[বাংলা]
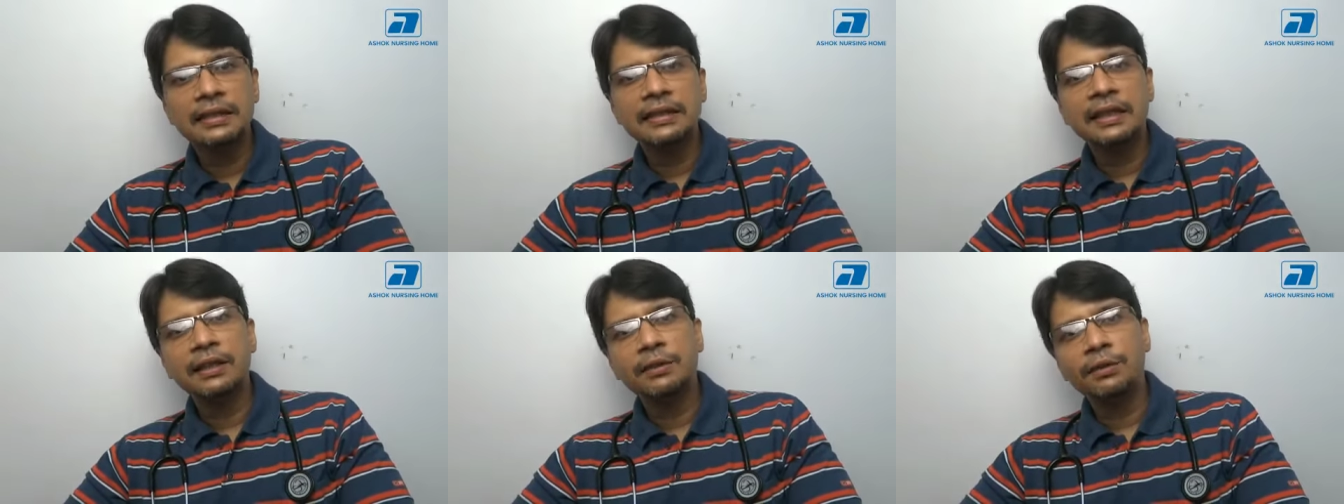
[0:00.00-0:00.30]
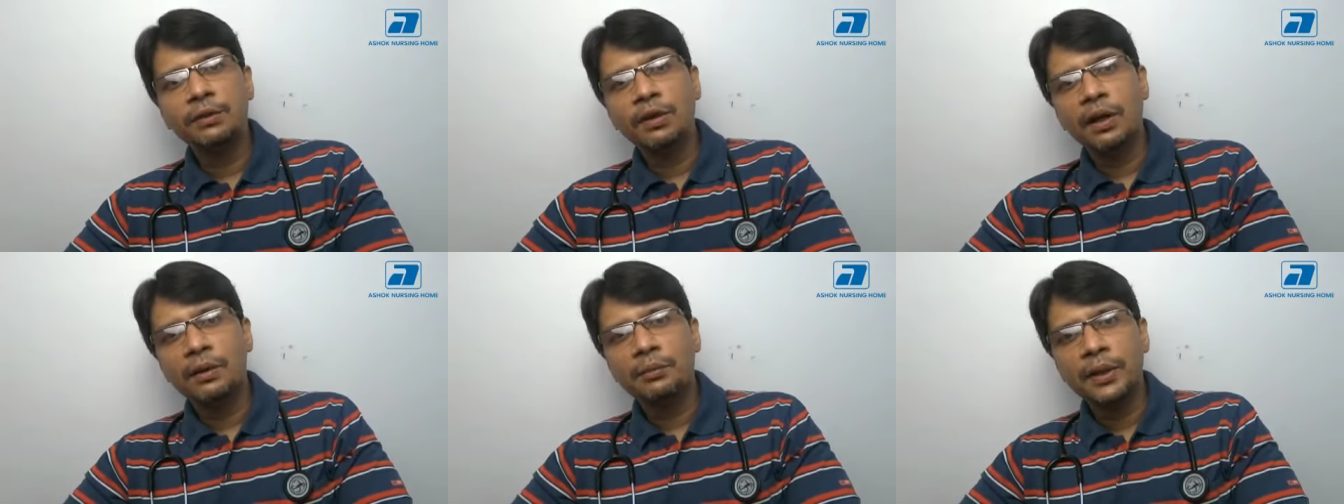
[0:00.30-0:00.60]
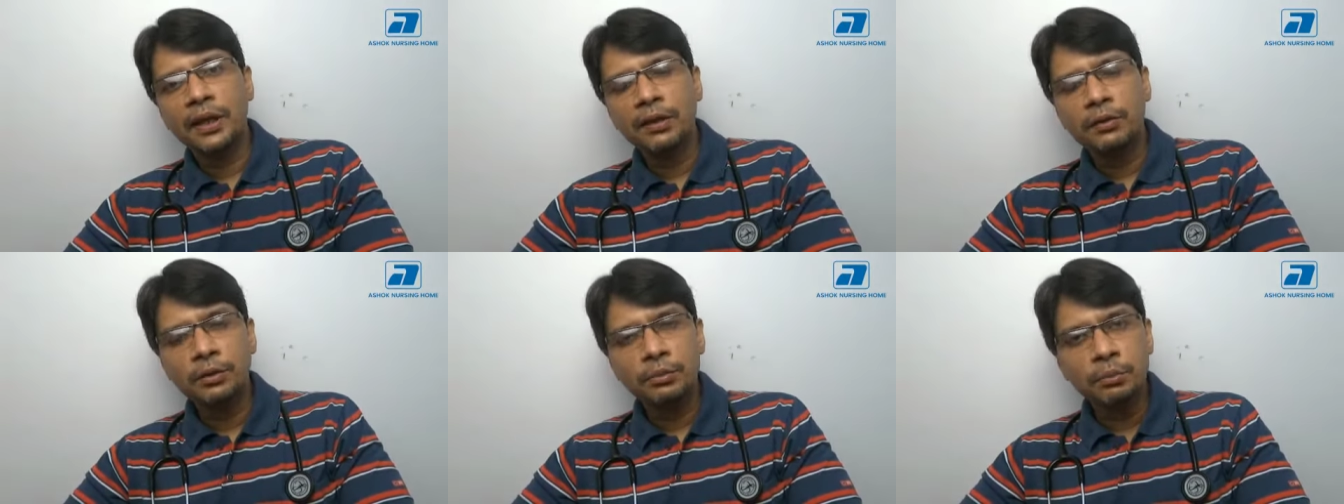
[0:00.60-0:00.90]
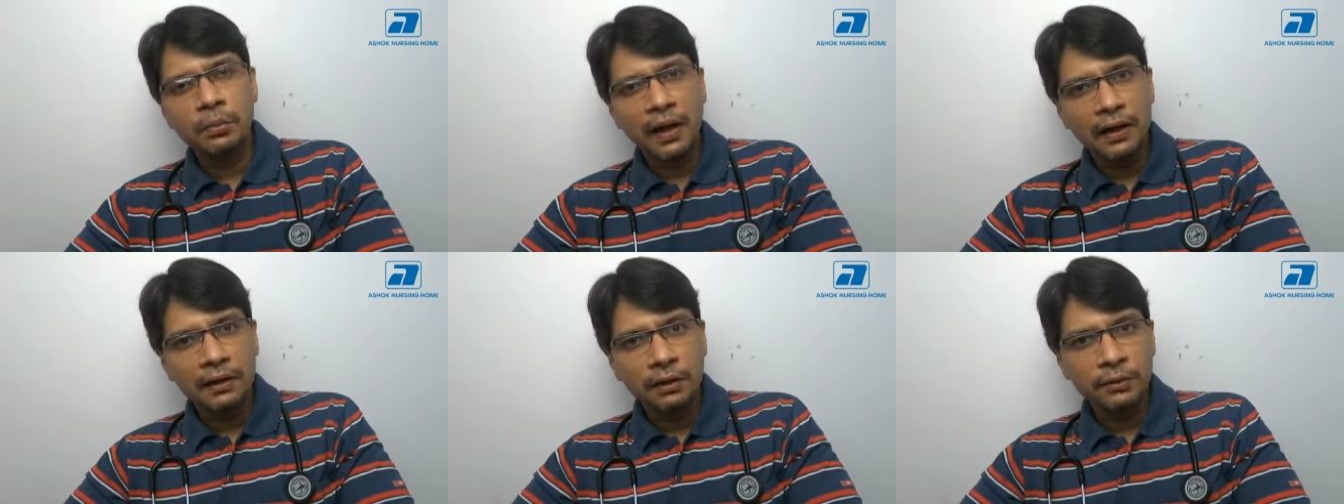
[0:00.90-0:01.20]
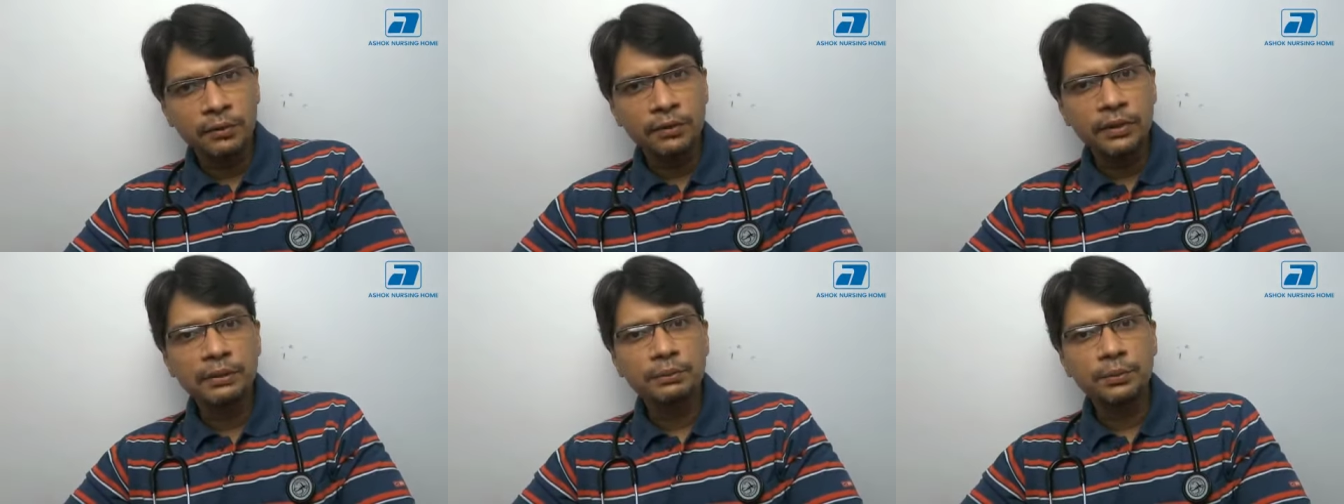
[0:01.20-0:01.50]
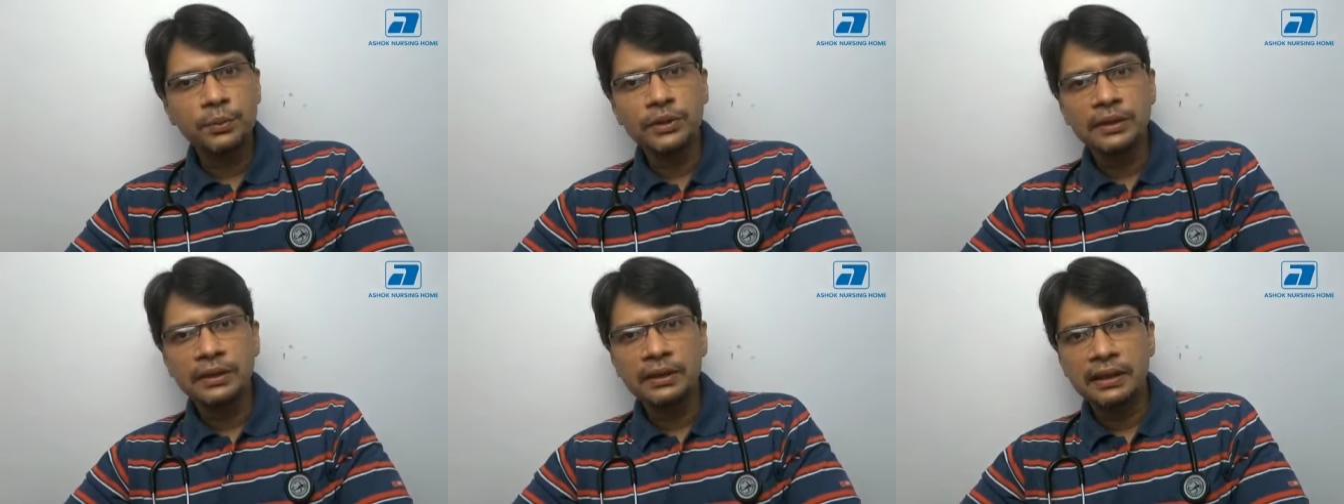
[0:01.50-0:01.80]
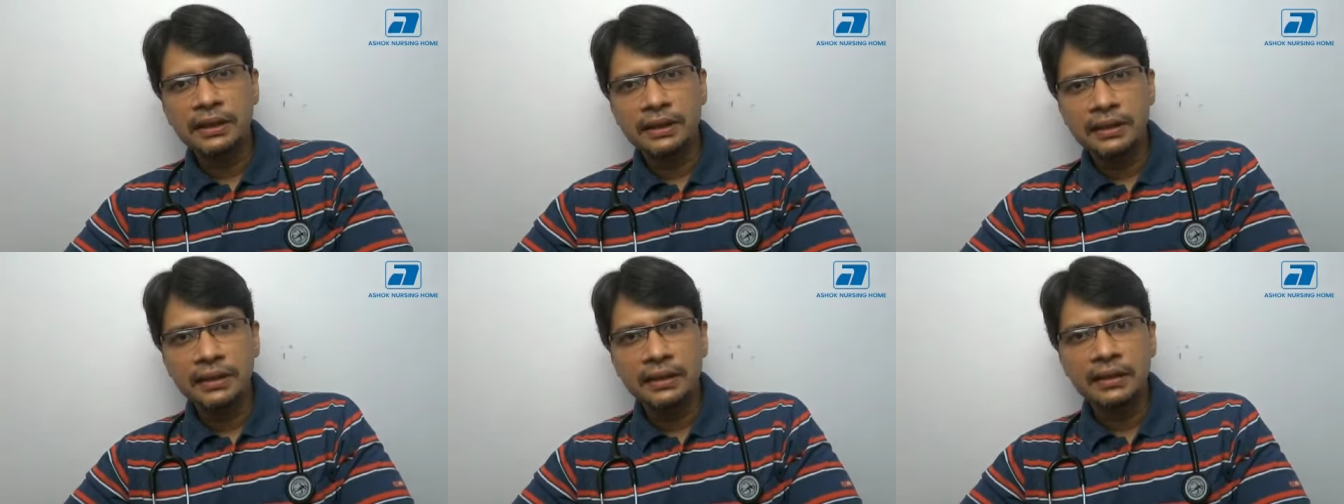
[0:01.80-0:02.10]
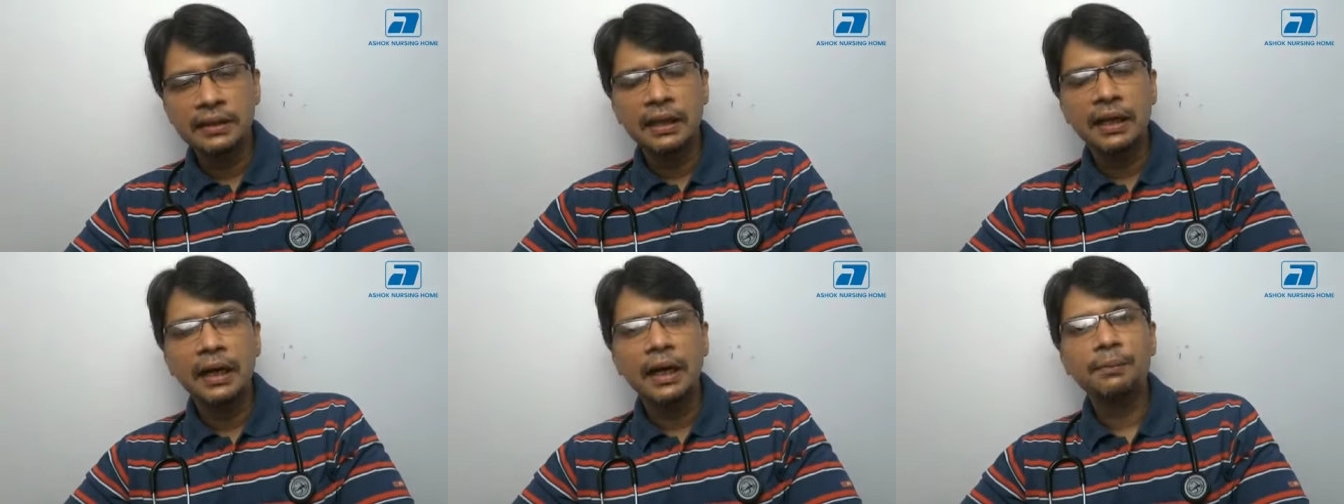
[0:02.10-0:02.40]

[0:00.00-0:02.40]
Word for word: সেগুলো আমরা খুব ভালো করে বুঝিয়ে দিই